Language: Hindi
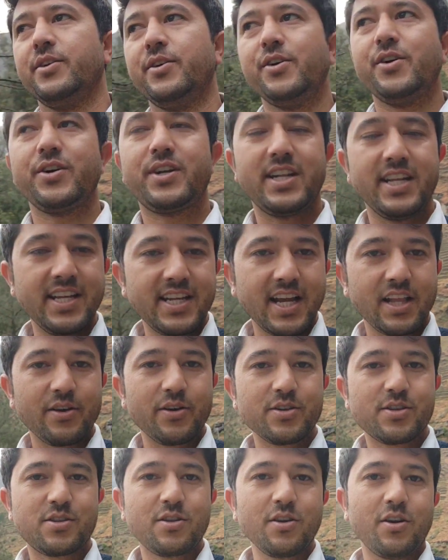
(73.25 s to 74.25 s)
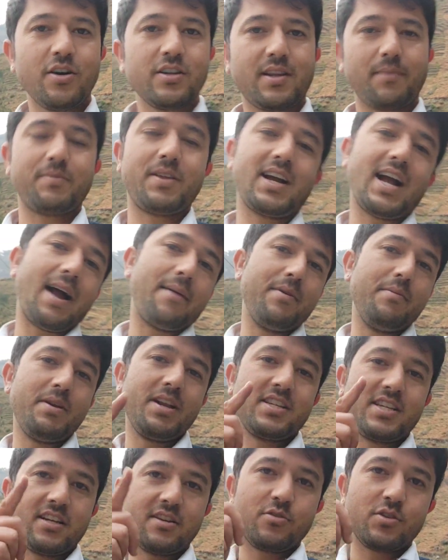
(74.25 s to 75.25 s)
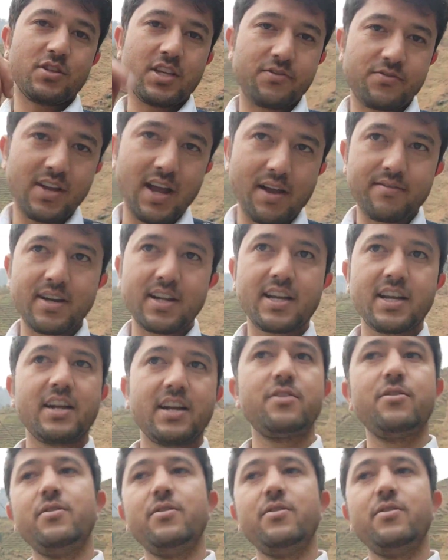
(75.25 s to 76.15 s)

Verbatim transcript: तो ठीक है दोस्तों तब तक आपने मेरे चैनल को सब्सक्राइब करके